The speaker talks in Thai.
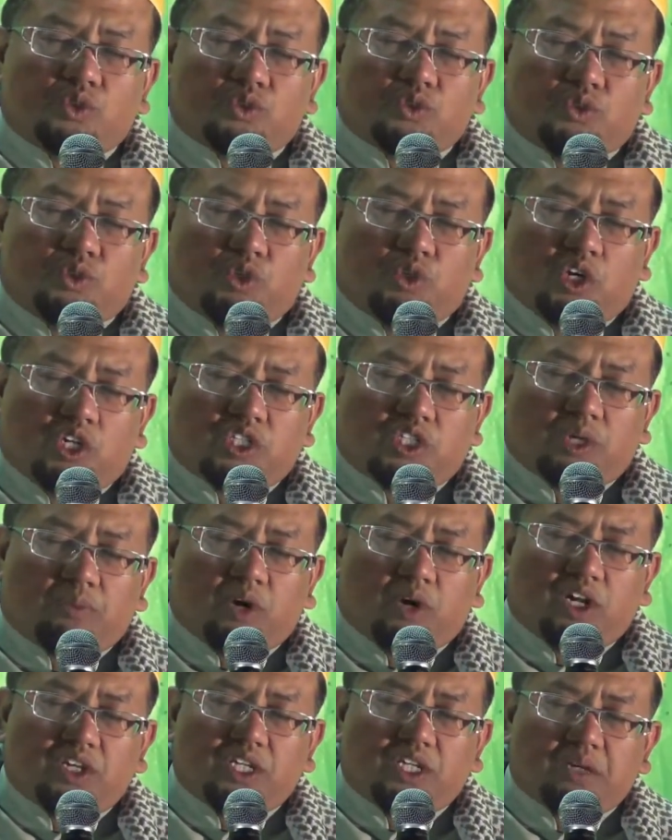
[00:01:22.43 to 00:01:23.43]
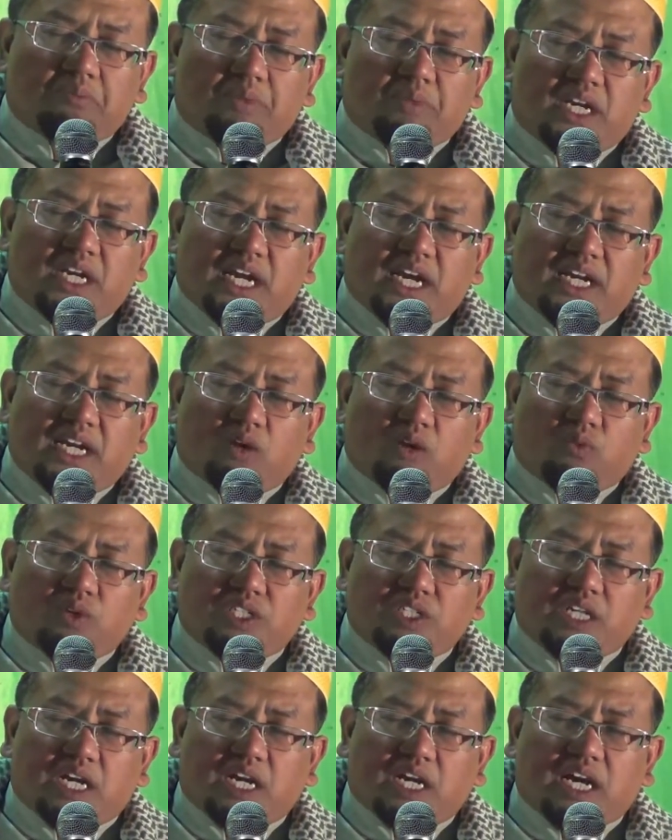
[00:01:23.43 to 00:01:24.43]
โดยเฉพาะยิ่งบรรดานักวิ
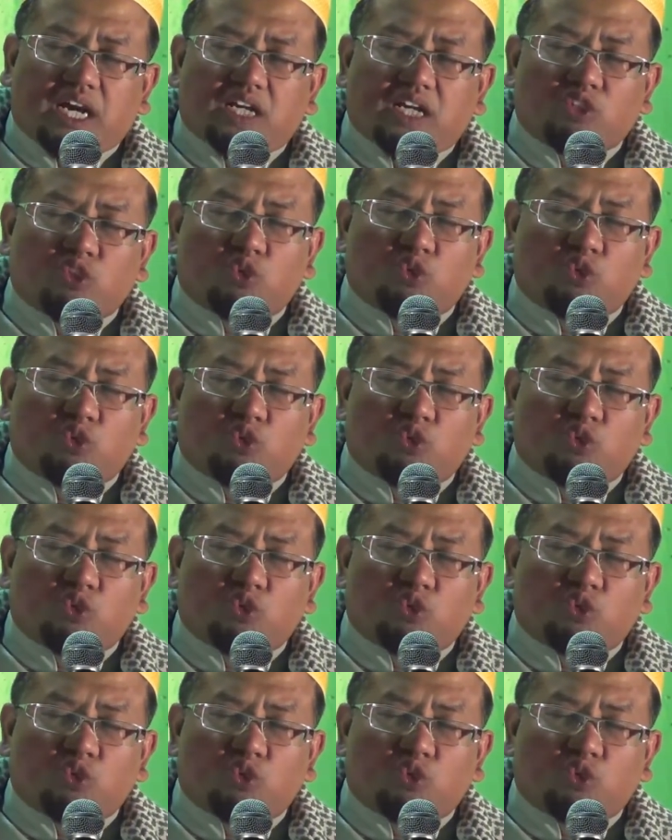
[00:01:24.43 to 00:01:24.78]
ชาการ